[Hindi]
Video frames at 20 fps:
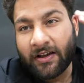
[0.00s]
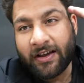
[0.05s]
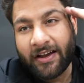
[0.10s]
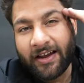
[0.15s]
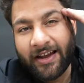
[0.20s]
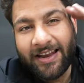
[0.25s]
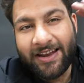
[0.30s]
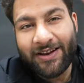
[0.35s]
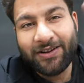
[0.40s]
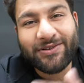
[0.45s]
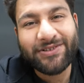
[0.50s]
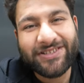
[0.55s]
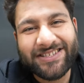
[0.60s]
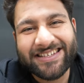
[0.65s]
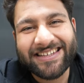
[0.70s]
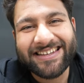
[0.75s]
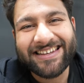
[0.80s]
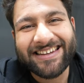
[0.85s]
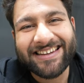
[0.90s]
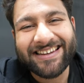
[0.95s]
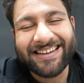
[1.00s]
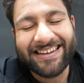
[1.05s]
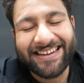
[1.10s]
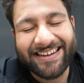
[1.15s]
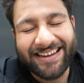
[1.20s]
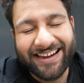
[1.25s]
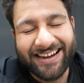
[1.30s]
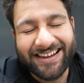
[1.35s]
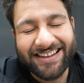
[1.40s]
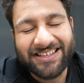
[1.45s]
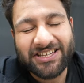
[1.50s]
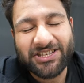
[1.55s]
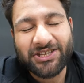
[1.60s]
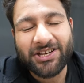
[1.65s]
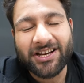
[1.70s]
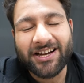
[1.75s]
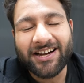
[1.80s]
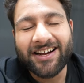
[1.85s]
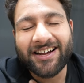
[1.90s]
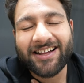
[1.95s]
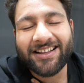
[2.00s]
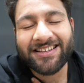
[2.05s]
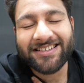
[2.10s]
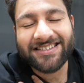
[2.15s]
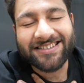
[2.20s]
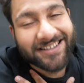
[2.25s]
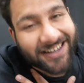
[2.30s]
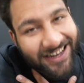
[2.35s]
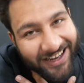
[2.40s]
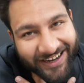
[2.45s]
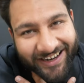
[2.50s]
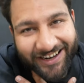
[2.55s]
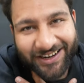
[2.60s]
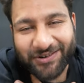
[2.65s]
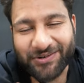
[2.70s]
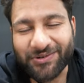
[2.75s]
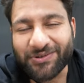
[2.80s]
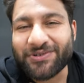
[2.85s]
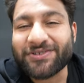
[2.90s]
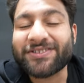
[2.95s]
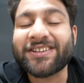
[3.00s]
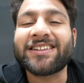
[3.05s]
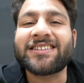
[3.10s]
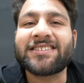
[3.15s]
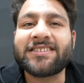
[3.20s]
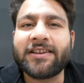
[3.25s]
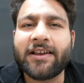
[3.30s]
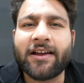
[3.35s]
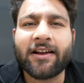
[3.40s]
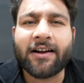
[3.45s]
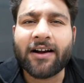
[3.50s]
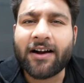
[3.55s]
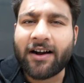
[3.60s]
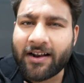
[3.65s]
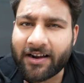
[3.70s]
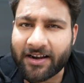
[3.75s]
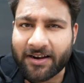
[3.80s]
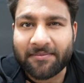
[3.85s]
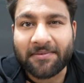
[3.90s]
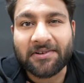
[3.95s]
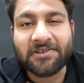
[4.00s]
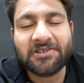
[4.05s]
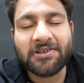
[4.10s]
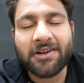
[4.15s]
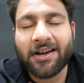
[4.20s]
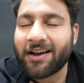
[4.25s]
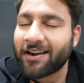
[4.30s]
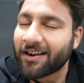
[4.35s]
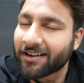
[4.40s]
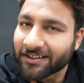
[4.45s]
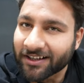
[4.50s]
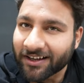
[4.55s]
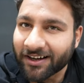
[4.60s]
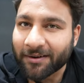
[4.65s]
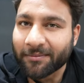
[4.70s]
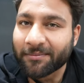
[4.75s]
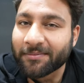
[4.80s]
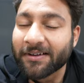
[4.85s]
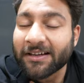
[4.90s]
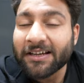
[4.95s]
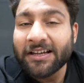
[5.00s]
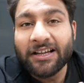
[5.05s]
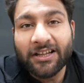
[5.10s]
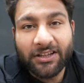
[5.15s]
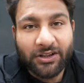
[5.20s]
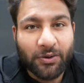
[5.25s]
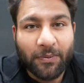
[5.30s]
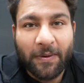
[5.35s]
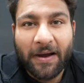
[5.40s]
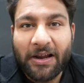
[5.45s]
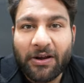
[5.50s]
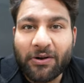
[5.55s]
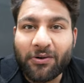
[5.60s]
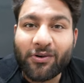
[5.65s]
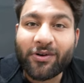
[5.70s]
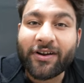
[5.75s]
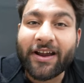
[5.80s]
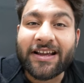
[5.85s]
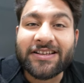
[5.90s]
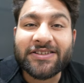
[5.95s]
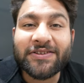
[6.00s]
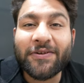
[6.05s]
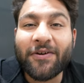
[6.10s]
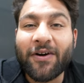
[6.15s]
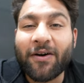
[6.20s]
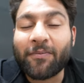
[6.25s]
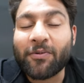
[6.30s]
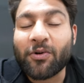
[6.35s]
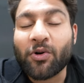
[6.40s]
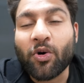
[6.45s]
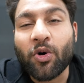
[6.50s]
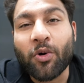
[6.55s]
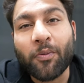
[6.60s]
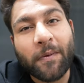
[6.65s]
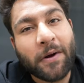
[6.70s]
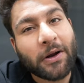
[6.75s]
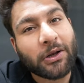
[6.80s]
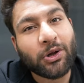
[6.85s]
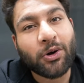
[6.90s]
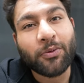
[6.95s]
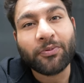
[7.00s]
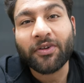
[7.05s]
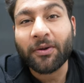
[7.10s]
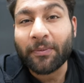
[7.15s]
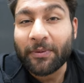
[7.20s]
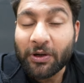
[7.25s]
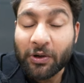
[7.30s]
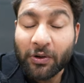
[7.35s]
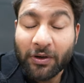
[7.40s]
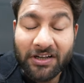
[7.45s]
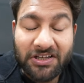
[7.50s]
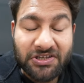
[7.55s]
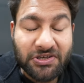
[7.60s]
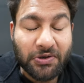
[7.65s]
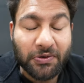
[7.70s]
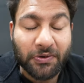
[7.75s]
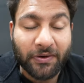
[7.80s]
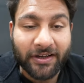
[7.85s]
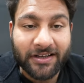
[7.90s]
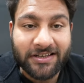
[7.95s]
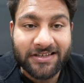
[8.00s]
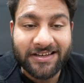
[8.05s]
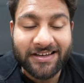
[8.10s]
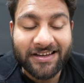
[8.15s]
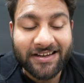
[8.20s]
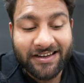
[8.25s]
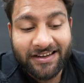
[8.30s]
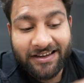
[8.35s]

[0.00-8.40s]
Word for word: हेलो जी की हाल चाल सारे अनु सत श्रीकाल नमस्कार आदाब तो भाई लोगों कैसे हो आप लोग होप करता हूँ आप सभी लोग अच्छे होंगे जी